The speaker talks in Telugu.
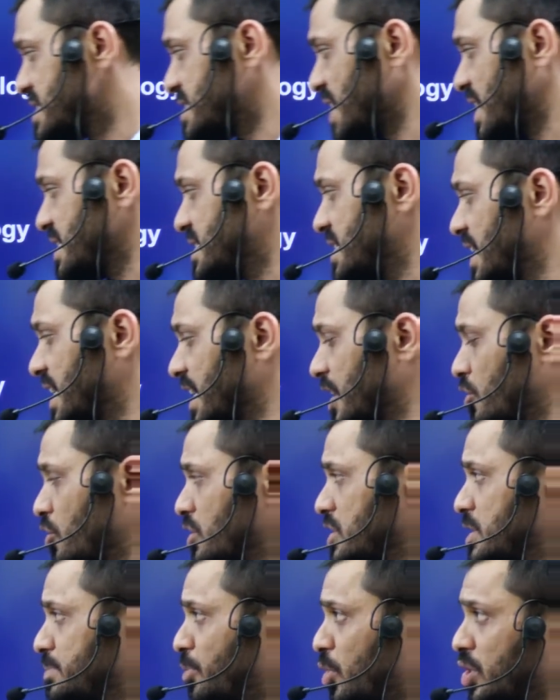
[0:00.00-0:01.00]
సైన్స్ అండ్
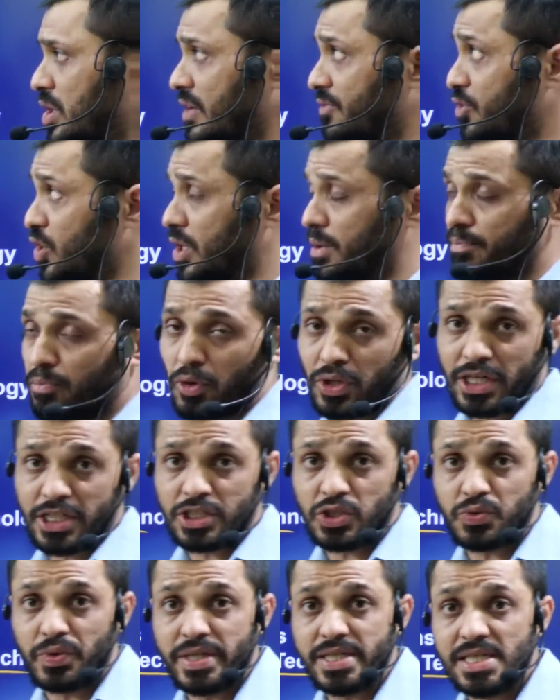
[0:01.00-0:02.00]
టెక్నాలజీ పాయింట్ ఆఫ్ వ్యూ
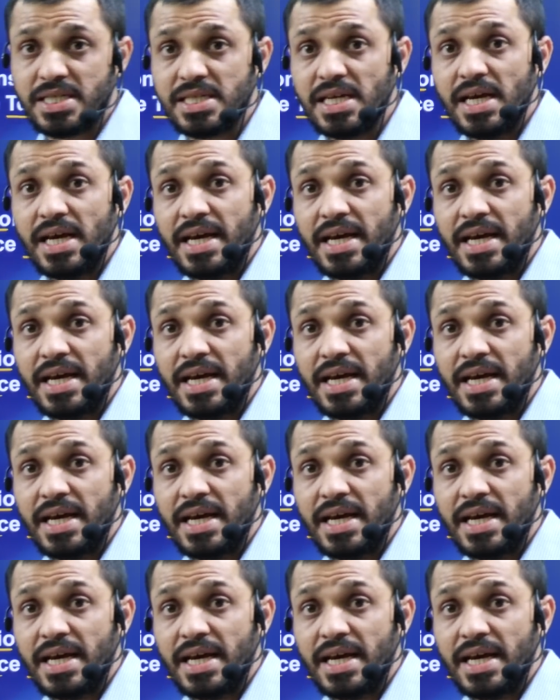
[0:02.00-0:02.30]
ఇంపార్టెంట్ స్టూడెంట్స్